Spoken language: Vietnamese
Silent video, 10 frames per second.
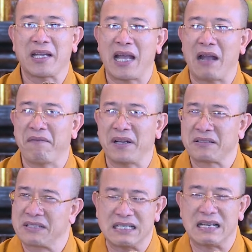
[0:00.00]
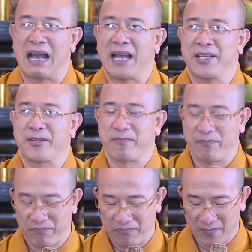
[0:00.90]
thấy cái áng văn rất là hay
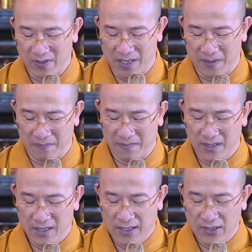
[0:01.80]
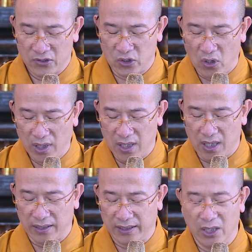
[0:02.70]
yeah. gió
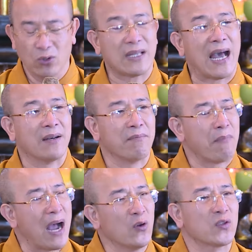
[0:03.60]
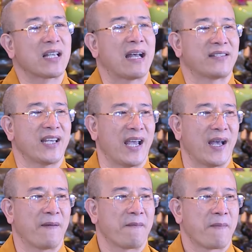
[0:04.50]
lửa tiêu tan bao già trẻ